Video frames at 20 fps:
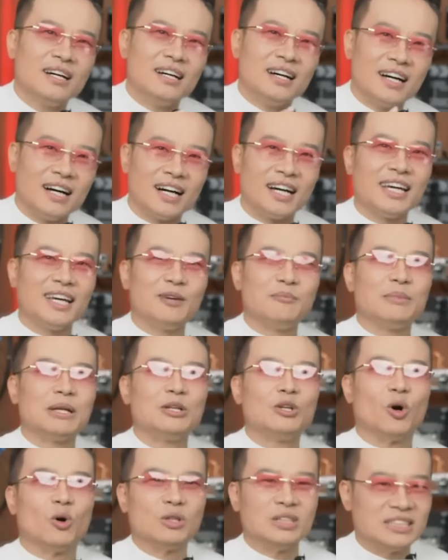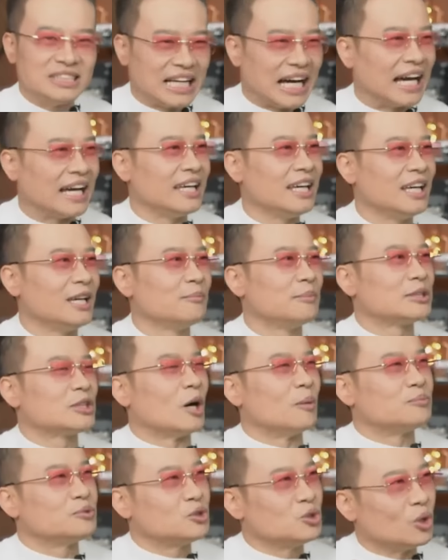เฮ้ยมันโดนใจมันต
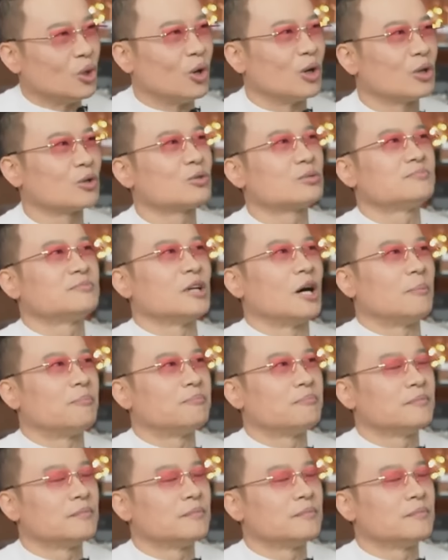อบโจทย์ตอบ